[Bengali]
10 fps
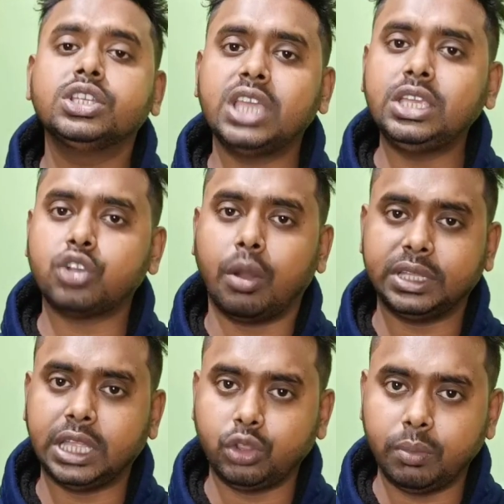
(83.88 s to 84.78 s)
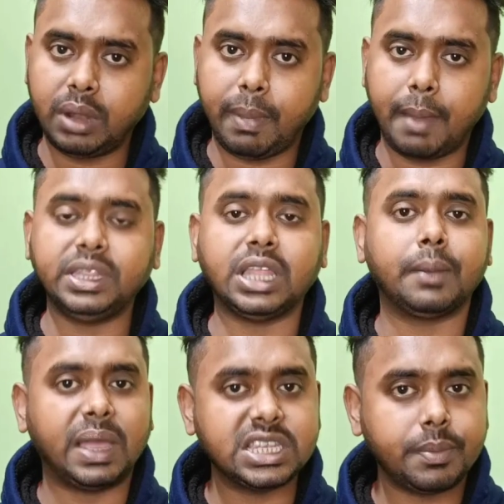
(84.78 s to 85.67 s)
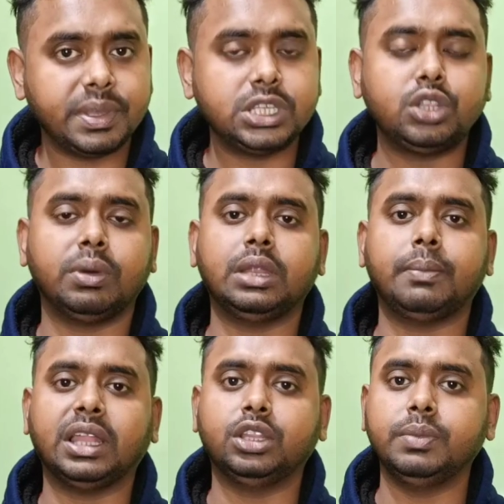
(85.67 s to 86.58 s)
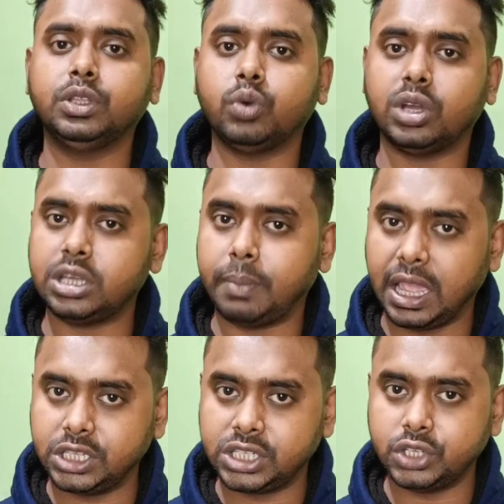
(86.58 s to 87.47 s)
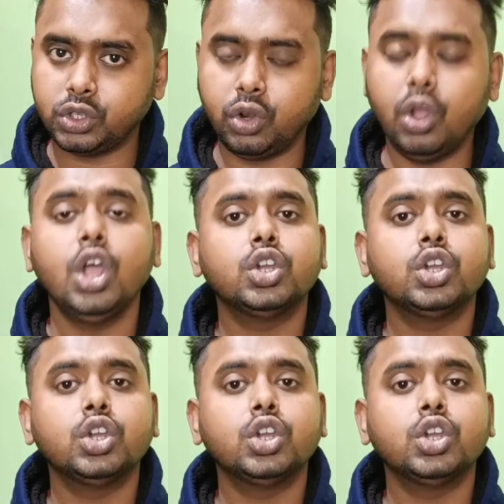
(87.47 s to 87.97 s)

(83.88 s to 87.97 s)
সেই সমাধান তোমরা পাবে তার পাশাপাশি তোমাদের মাধ্যমিক দু হাজার বাইশের জন্য